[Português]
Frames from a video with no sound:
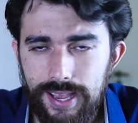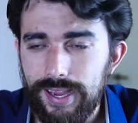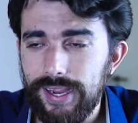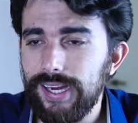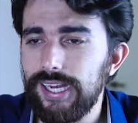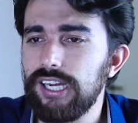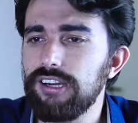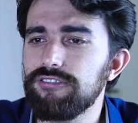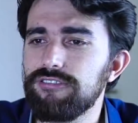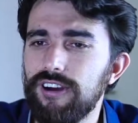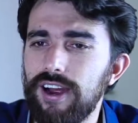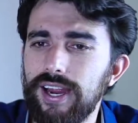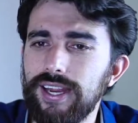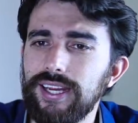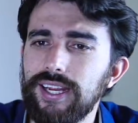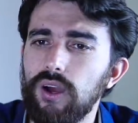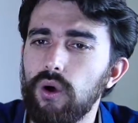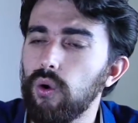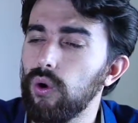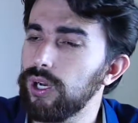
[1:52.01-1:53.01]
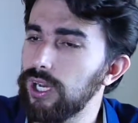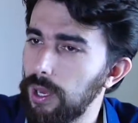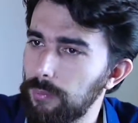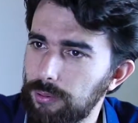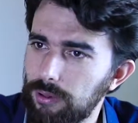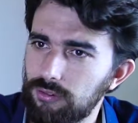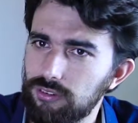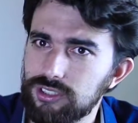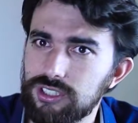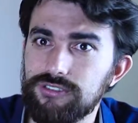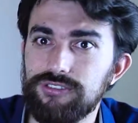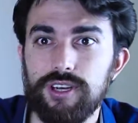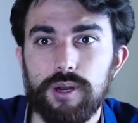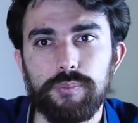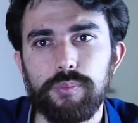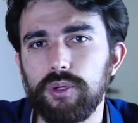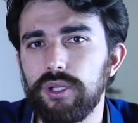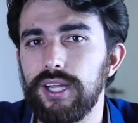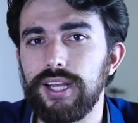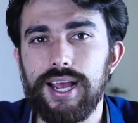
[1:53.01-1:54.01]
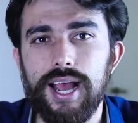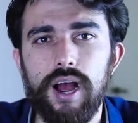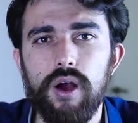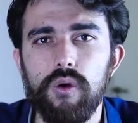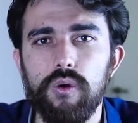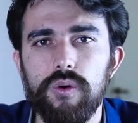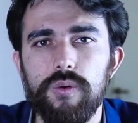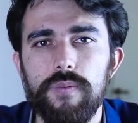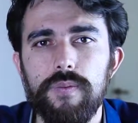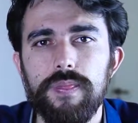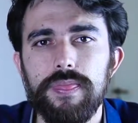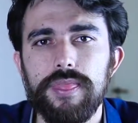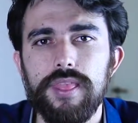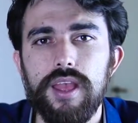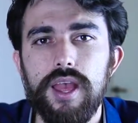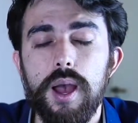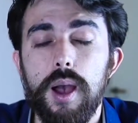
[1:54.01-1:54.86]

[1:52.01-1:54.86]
ele vai olhar para você e falar, pô, legal.